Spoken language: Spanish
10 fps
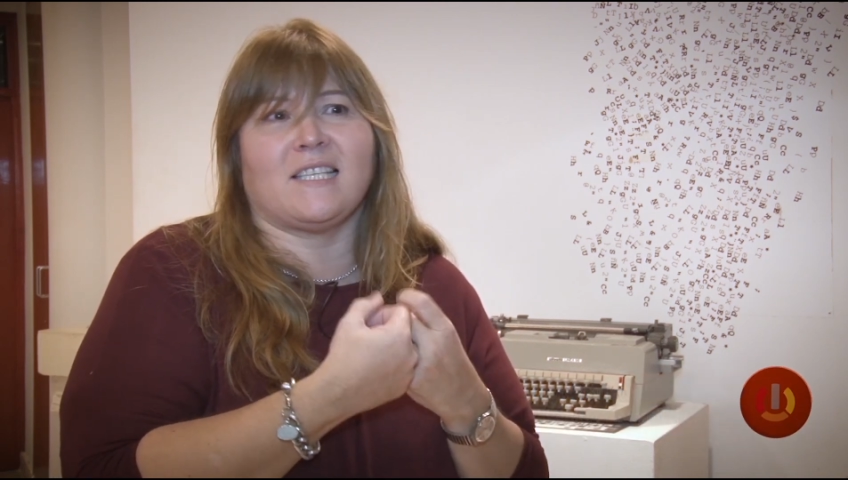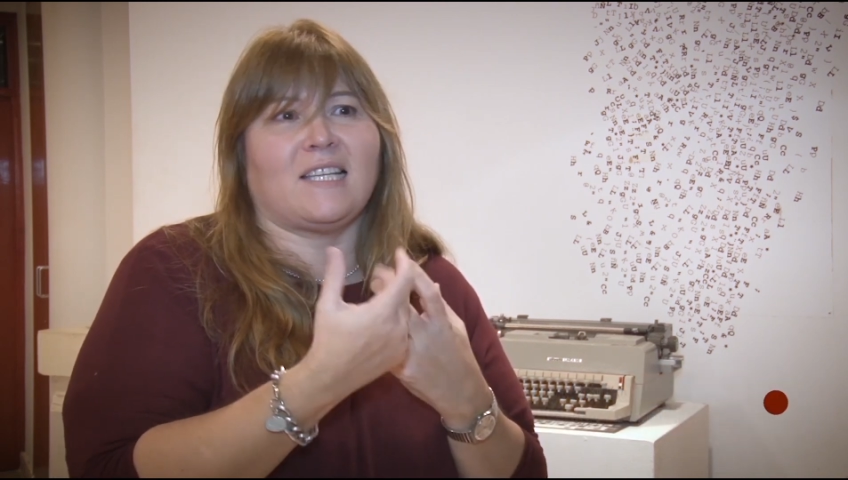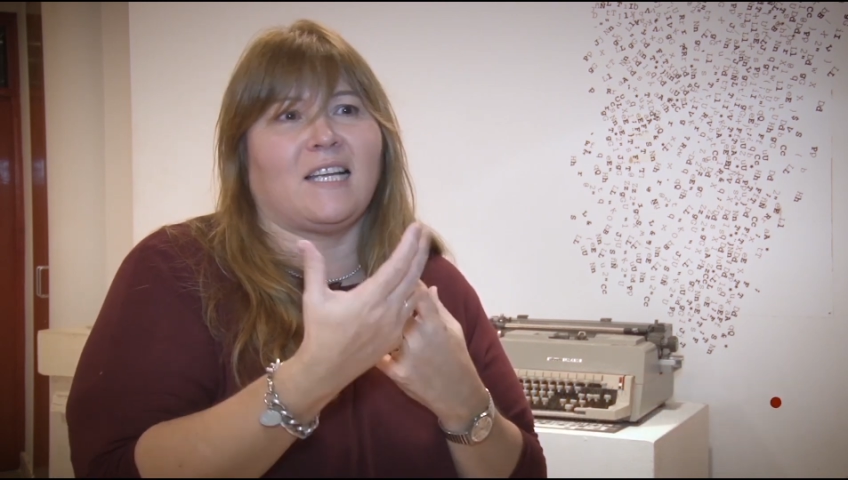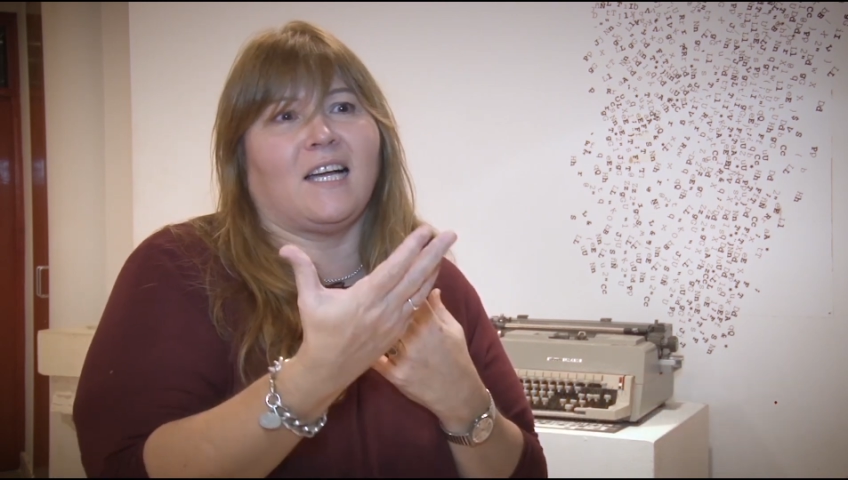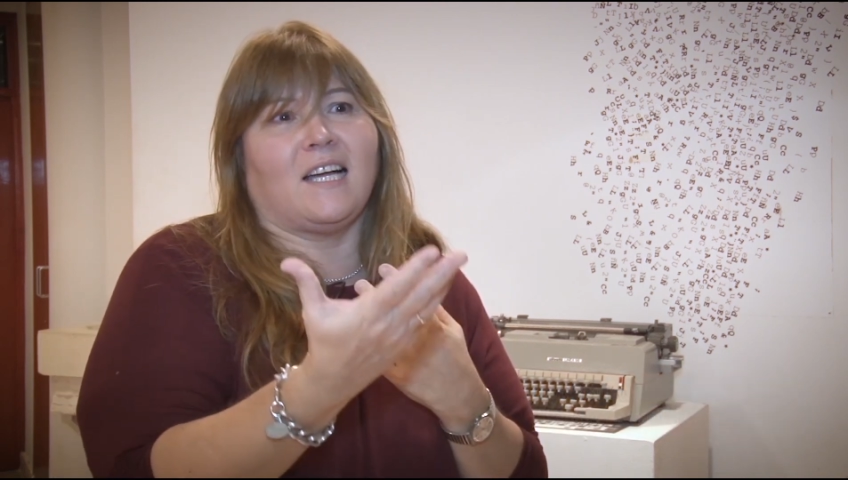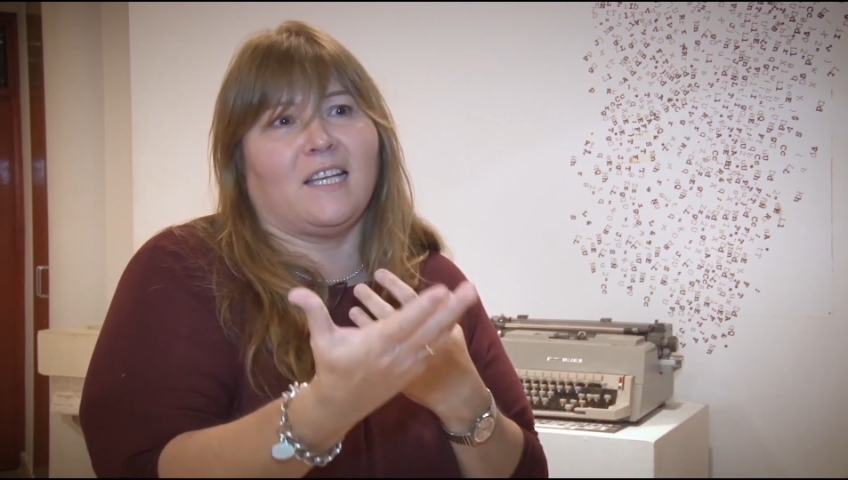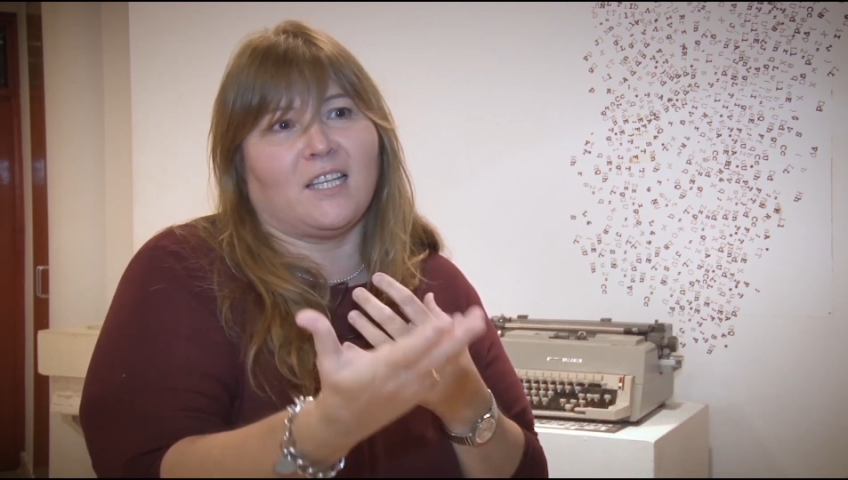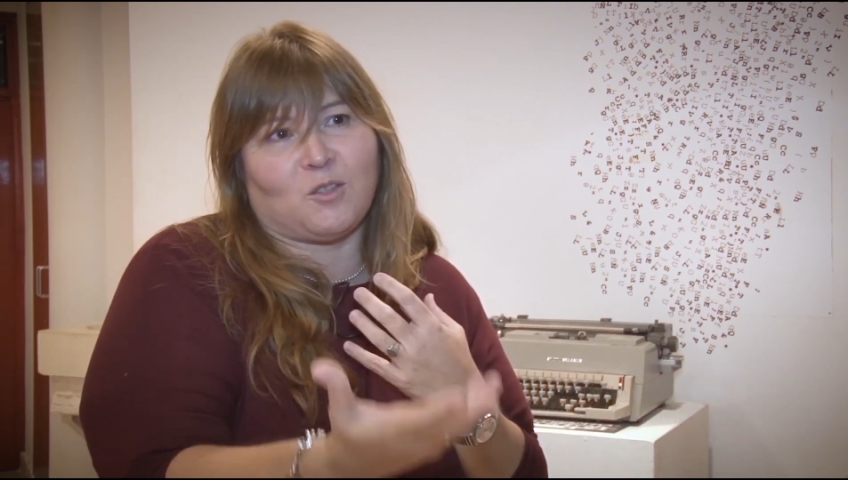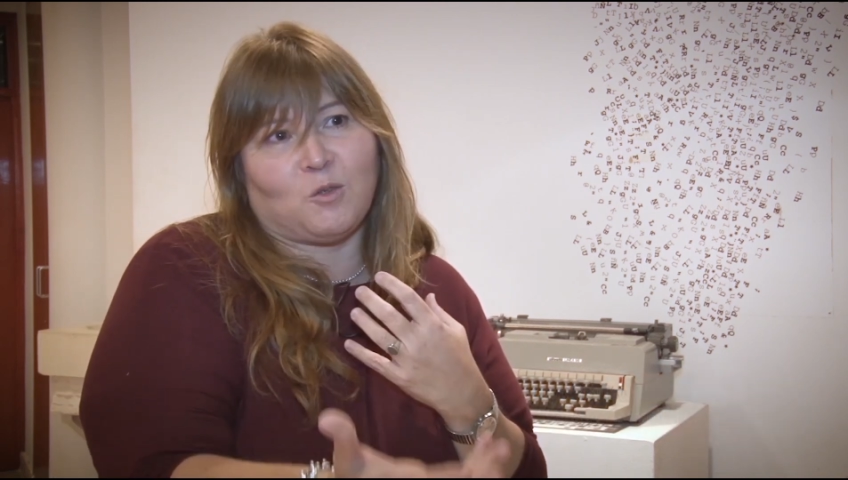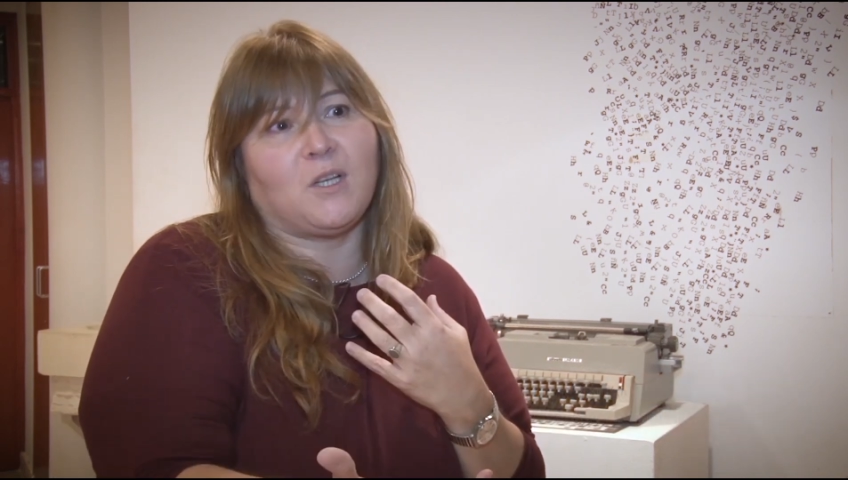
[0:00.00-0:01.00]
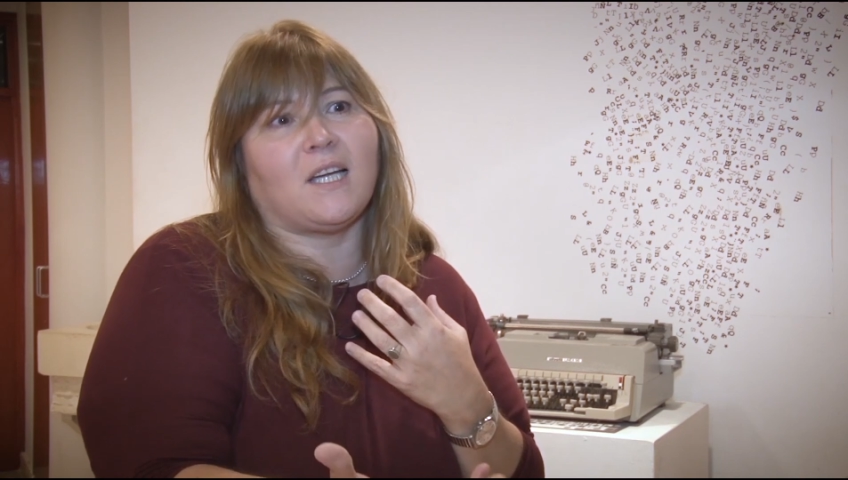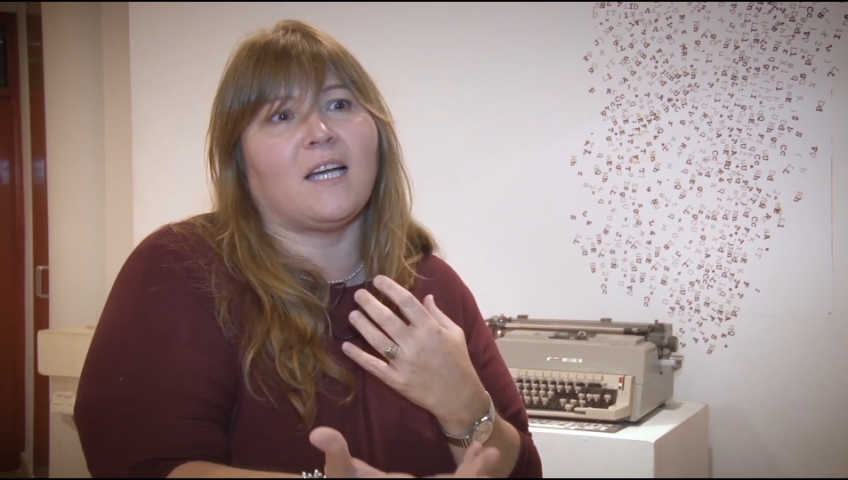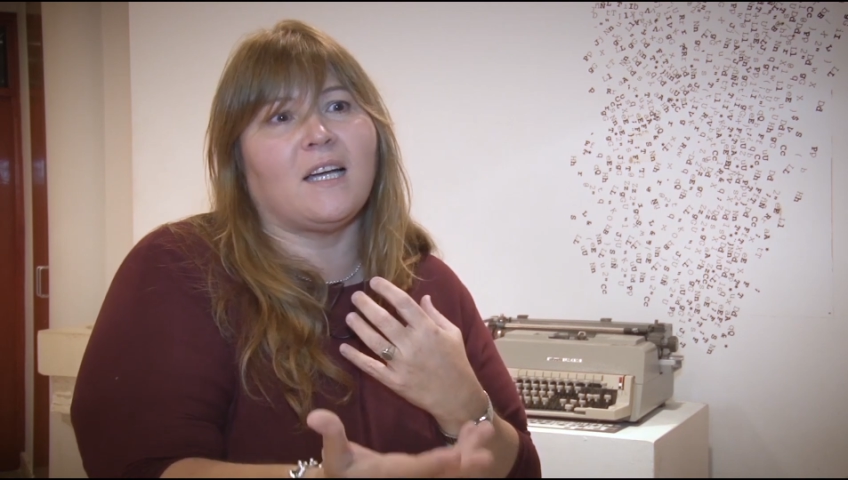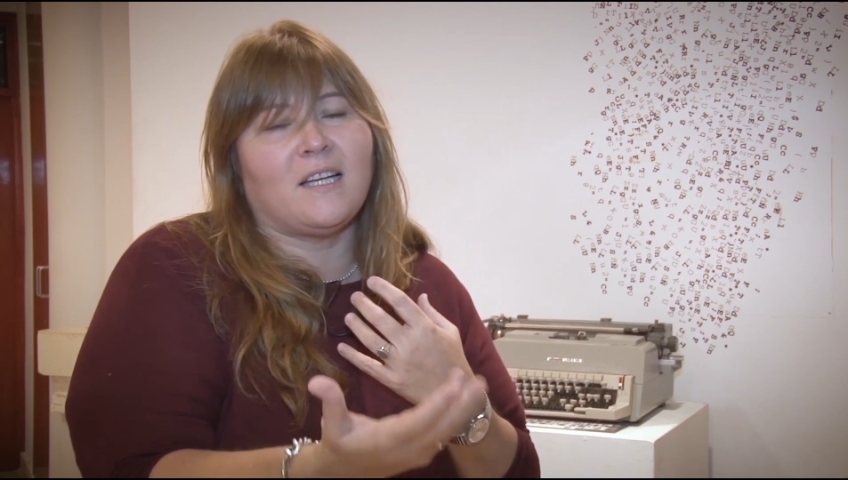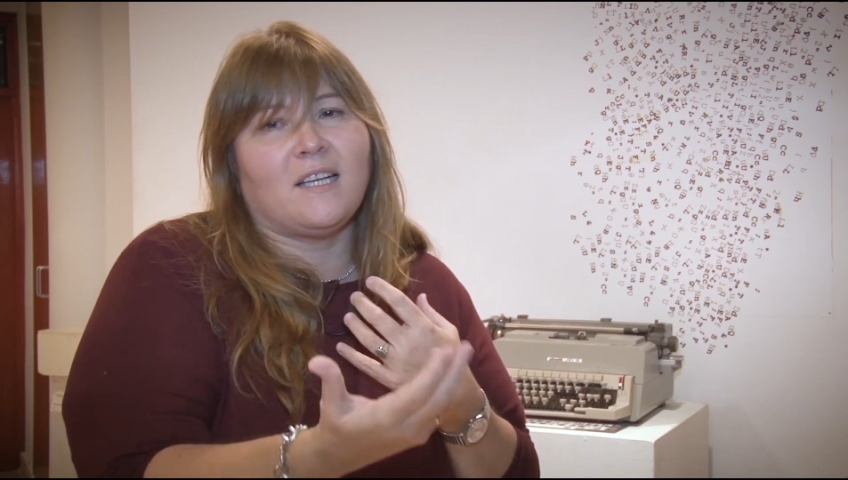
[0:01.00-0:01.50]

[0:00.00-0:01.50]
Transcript: esa lectura